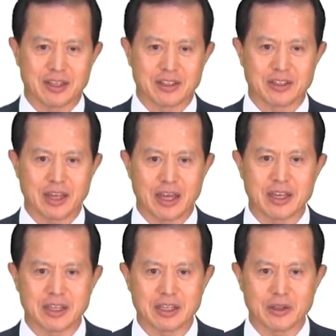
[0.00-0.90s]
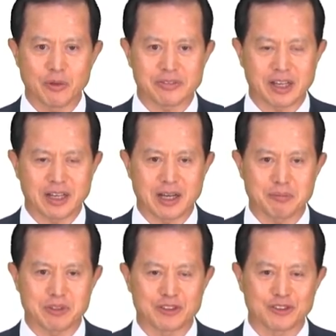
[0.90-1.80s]
이 A 회사가
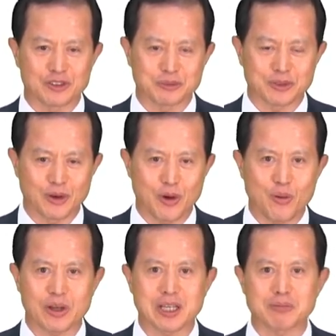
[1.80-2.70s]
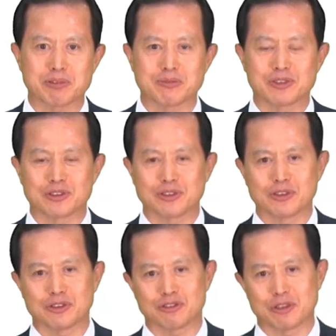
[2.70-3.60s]
미국으로부터
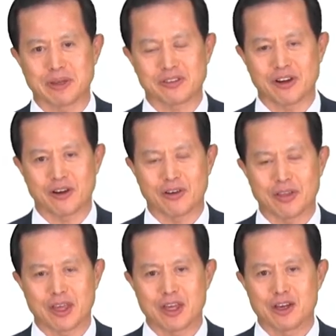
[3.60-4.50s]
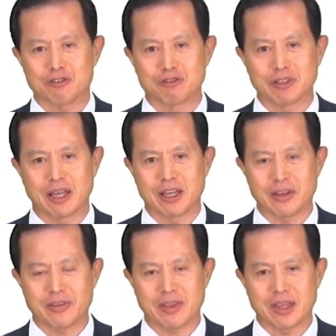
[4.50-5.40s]
화장품류를 구입해서
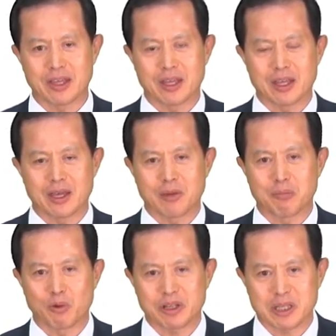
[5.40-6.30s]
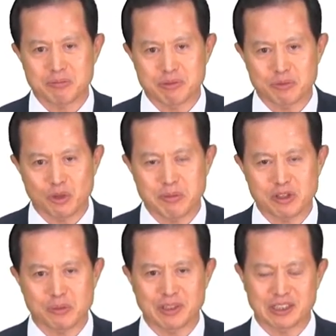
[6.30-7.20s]
국내에 뭐 화장품
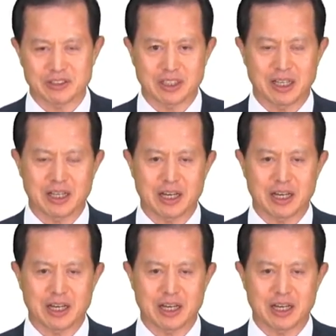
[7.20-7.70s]
소매점이라든가